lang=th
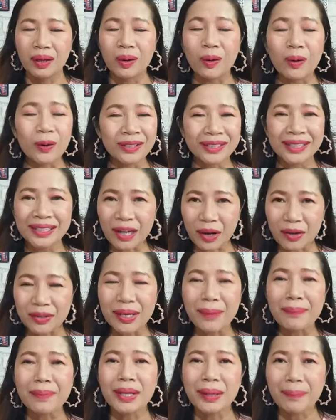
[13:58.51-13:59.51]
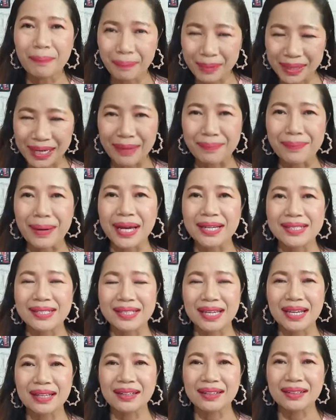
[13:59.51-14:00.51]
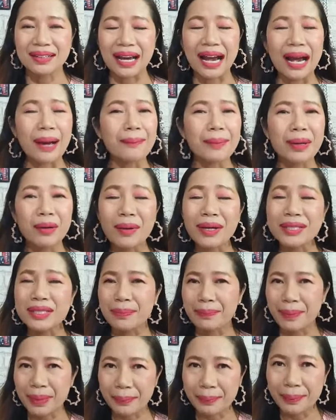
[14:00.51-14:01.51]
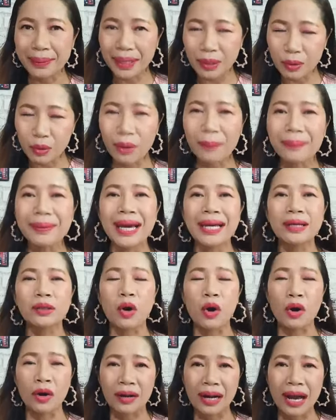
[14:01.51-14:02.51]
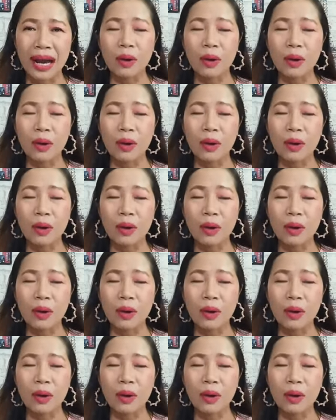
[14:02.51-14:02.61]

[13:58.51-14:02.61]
คนที่เขายังไม่ได้เปลี่ยน mindset นะคะ ไม่ว่าจะเป็นเพื่อนร่วมงานของเรา